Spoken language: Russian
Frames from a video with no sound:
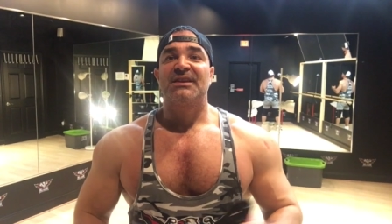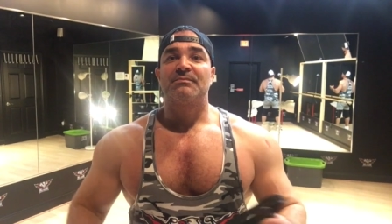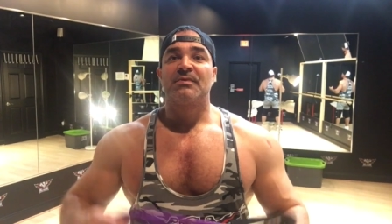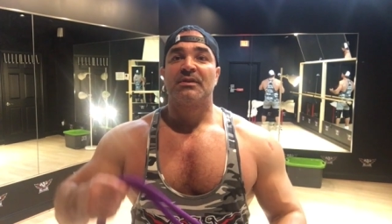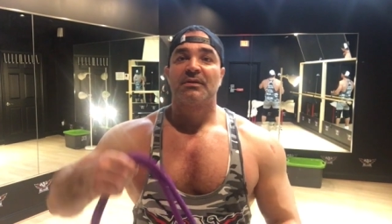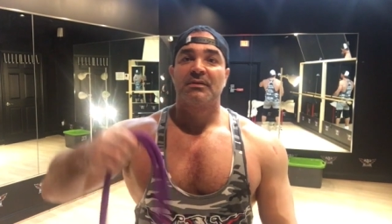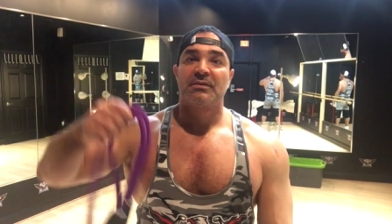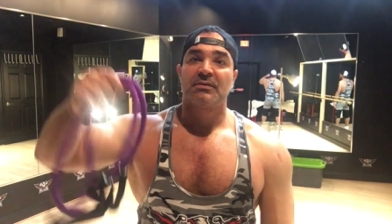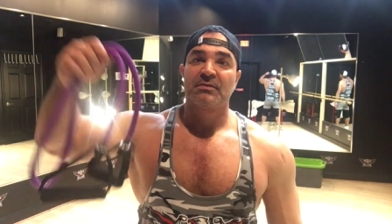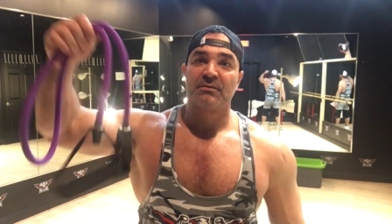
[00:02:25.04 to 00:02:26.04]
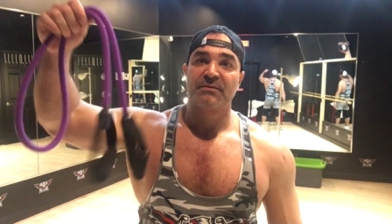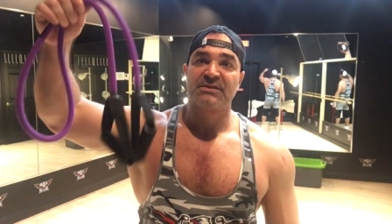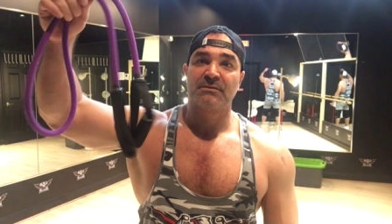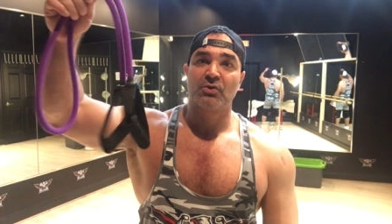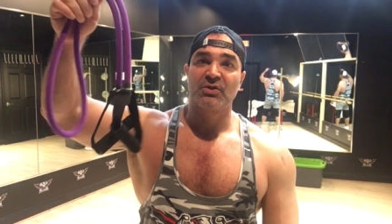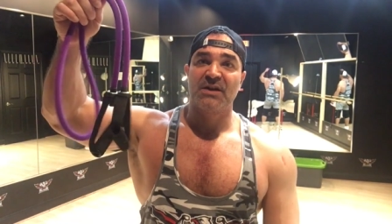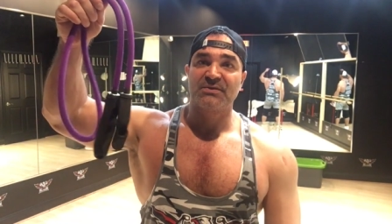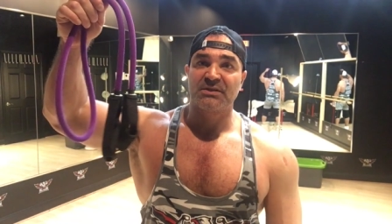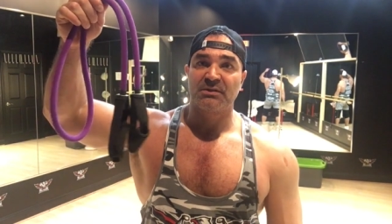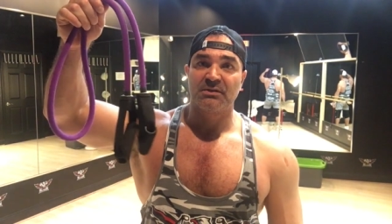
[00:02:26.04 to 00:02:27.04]
нам
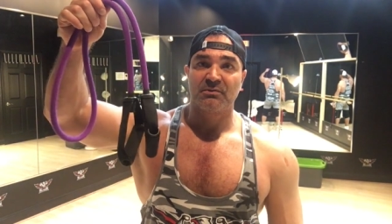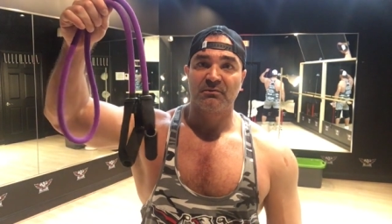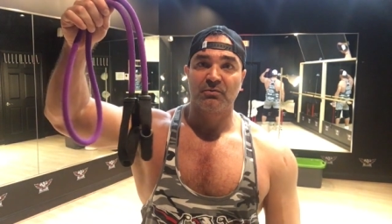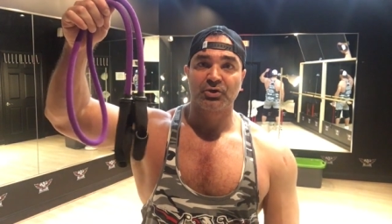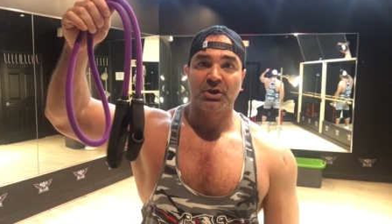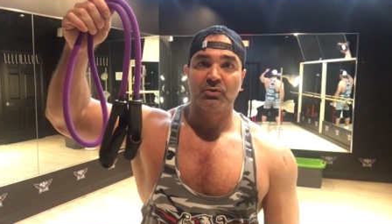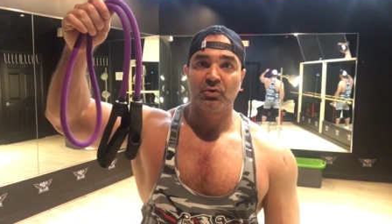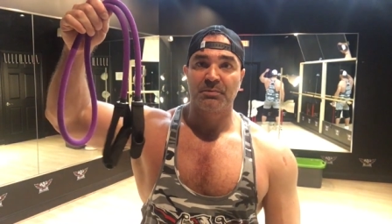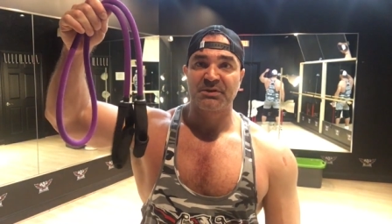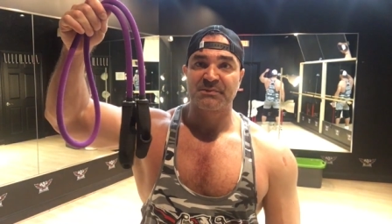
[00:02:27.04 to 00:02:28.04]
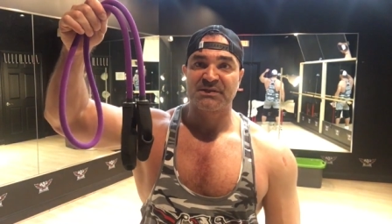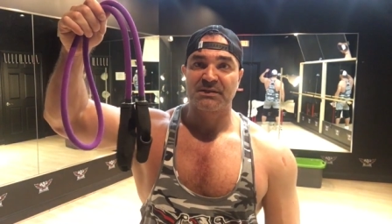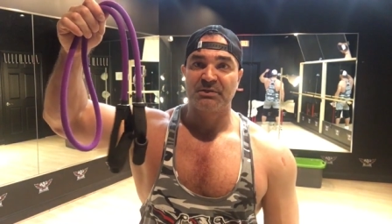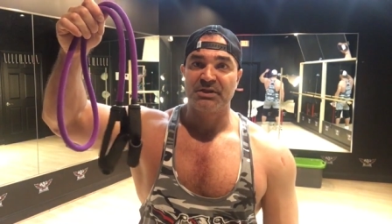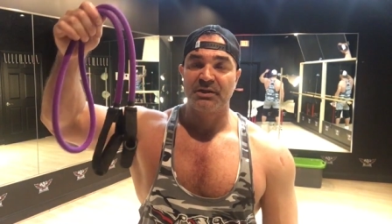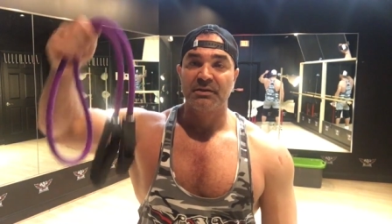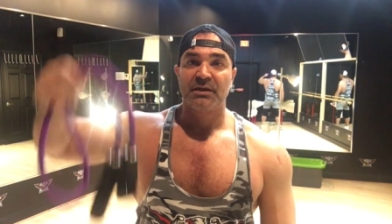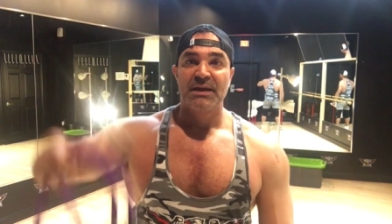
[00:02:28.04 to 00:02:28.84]
всего-навсего вот такое приспособление.